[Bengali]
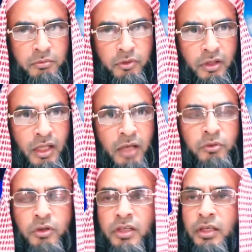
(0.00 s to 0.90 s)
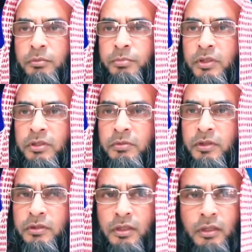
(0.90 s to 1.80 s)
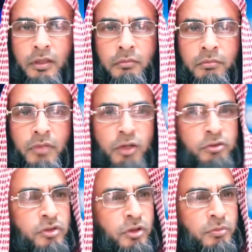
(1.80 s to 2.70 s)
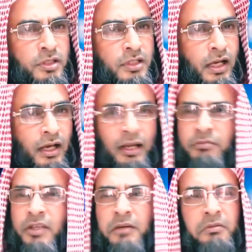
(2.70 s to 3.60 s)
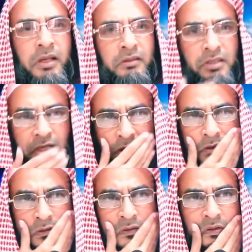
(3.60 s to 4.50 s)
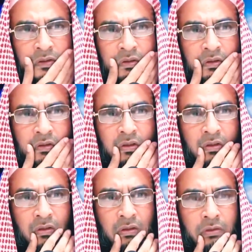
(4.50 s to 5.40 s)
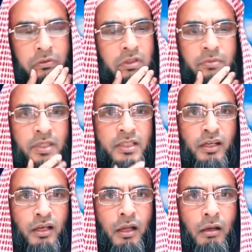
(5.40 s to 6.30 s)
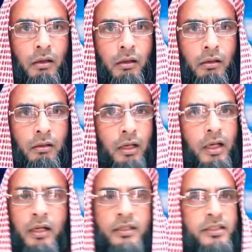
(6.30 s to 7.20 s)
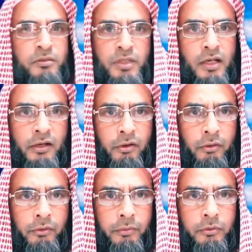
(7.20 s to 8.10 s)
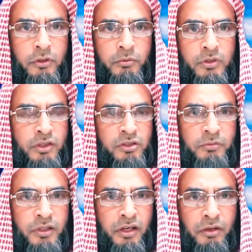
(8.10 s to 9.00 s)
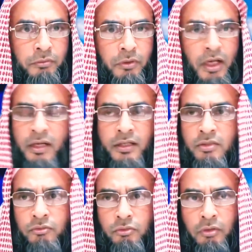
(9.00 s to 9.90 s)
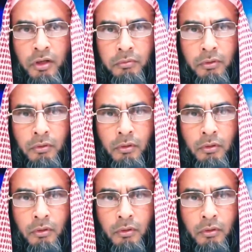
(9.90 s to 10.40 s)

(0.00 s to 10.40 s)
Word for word: আলেমন এমনকি পৃথিবীতে মানুষ সমাজে আলেম থাকবে না দেশে খুঁজে পাচ্ছেন না কার কাছে এই মাসলার হল করব সমস্যা সমাধান নেব কার কাছে হতো নেব